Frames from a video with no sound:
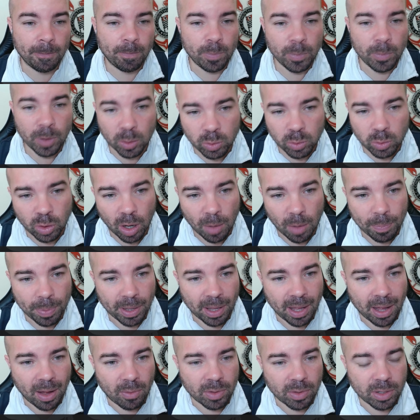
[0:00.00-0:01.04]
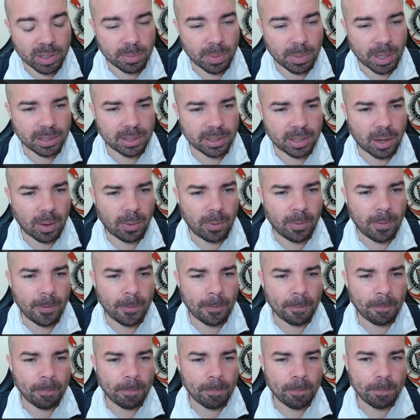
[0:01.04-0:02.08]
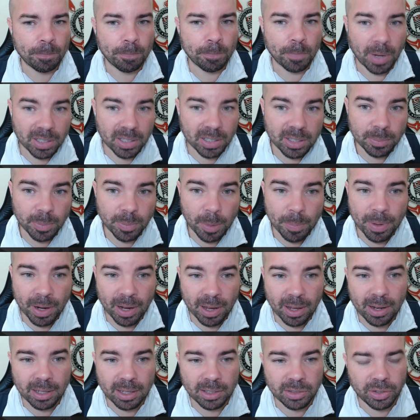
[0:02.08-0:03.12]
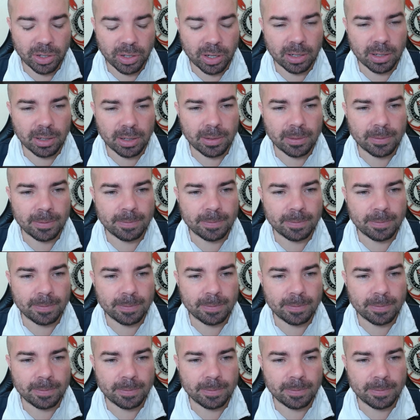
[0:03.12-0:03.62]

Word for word: não só pela Álvares Massal, mas também para Ernest Young.